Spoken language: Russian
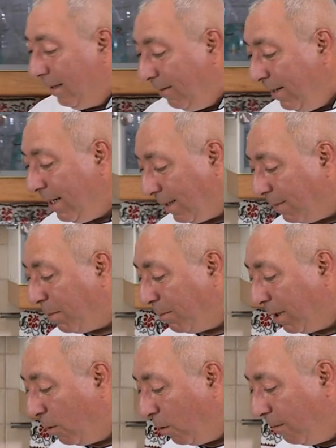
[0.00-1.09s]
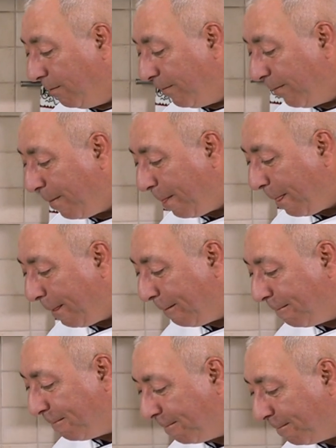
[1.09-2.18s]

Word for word: Давай я тебе помогу. Давай.